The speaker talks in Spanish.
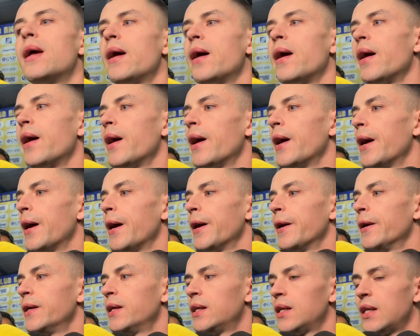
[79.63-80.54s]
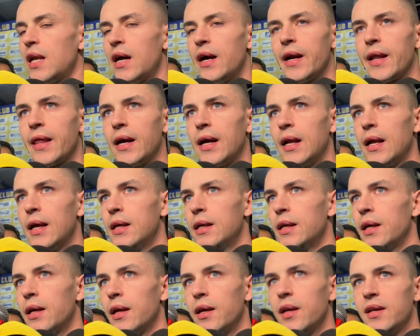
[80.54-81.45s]
Eh, la verdad,
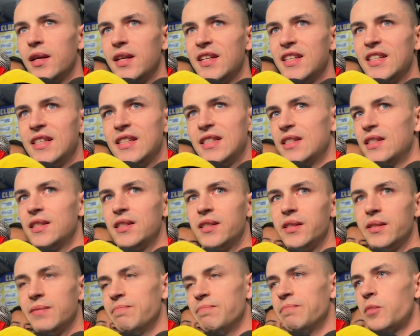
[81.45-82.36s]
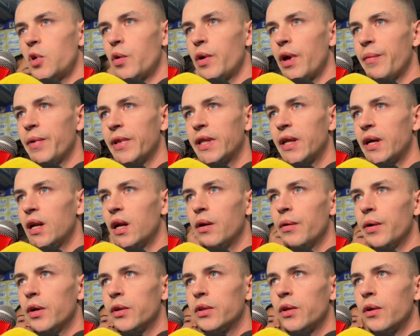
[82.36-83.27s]
eh, obviamente ahora
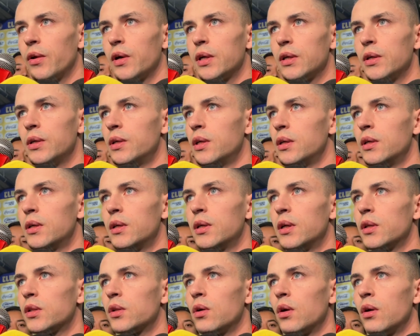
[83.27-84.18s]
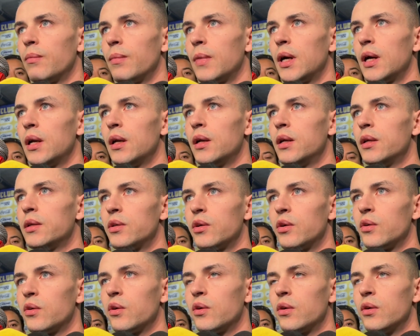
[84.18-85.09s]
lo veo todo, todo mal.
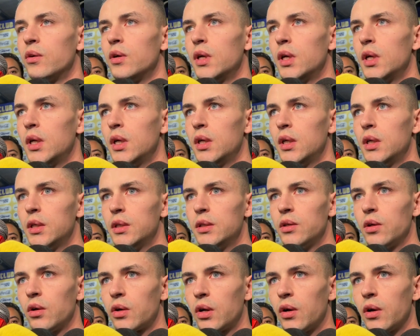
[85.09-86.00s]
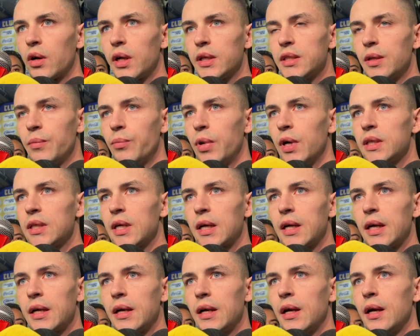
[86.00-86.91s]
No, no, no creo que se pueda
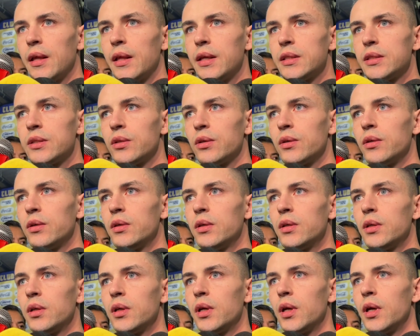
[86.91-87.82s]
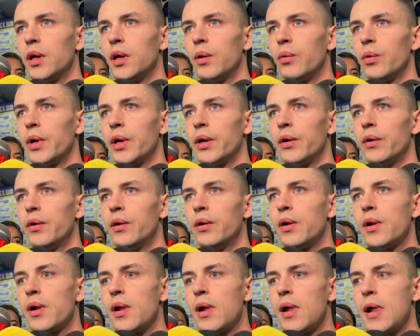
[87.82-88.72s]
sacar nada de esto. bueno,
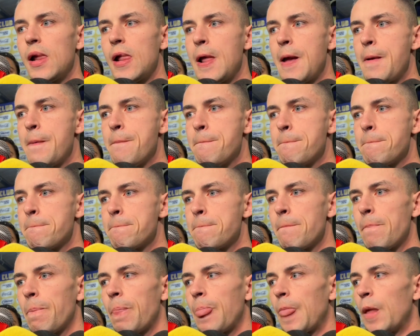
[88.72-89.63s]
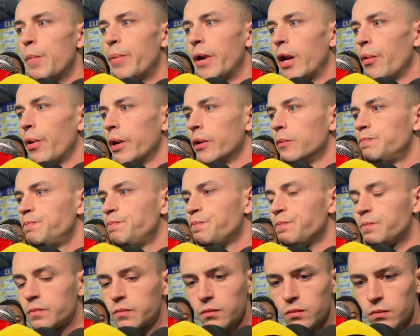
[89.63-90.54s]
pero bueno,
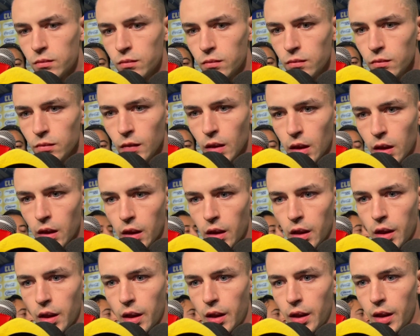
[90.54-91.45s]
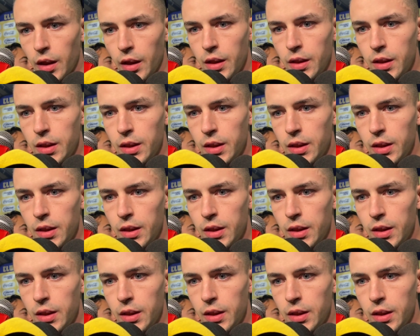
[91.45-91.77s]
eh,